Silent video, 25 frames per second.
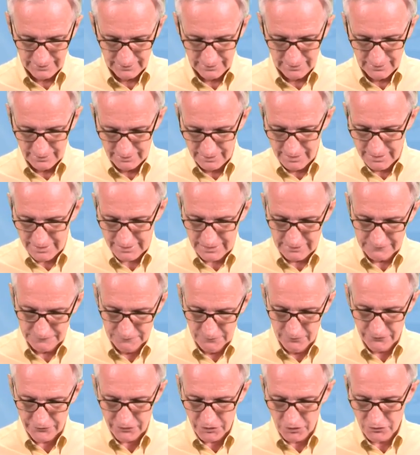Esta
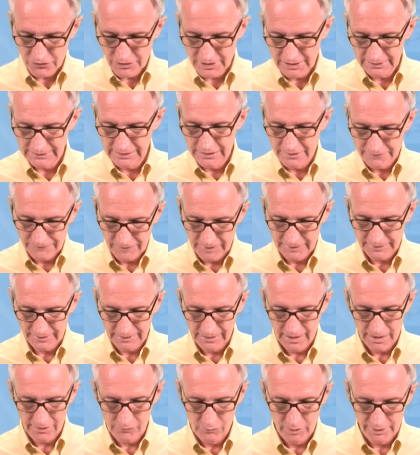función satisface
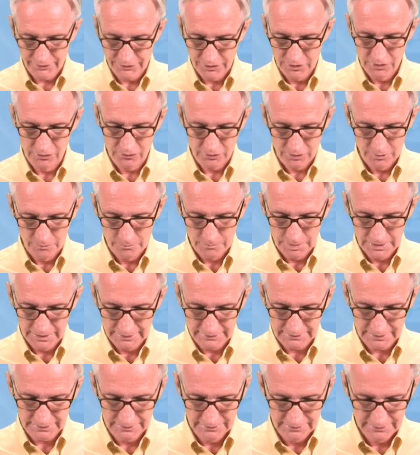la ecuación
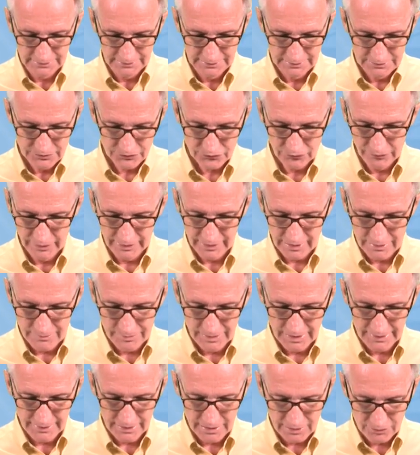completa. Su
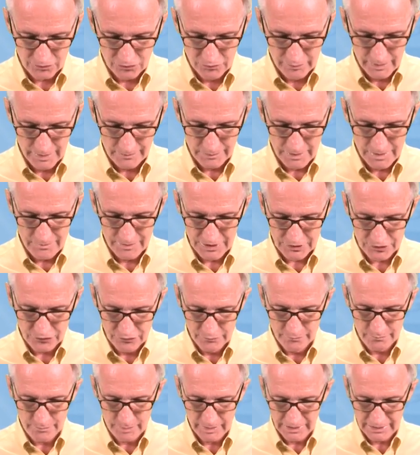derivada v' sub
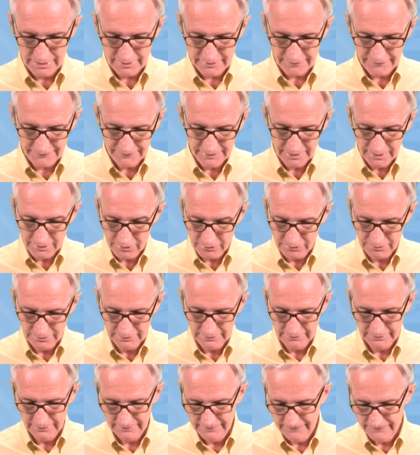p es 0,
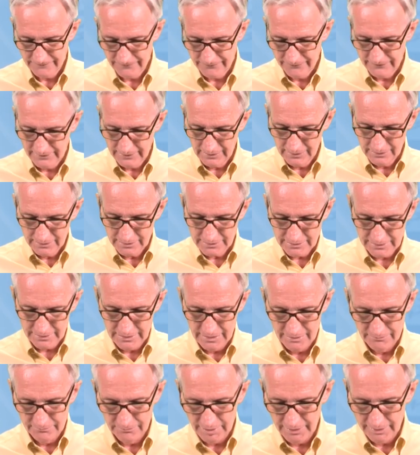si
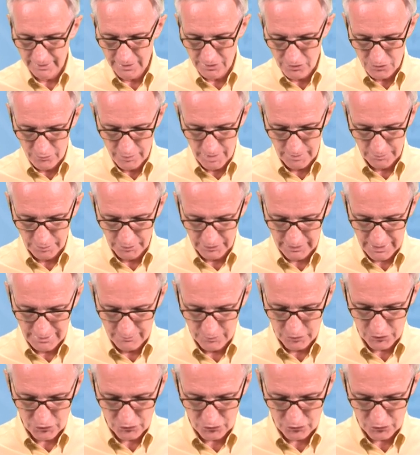en vez de v ponemos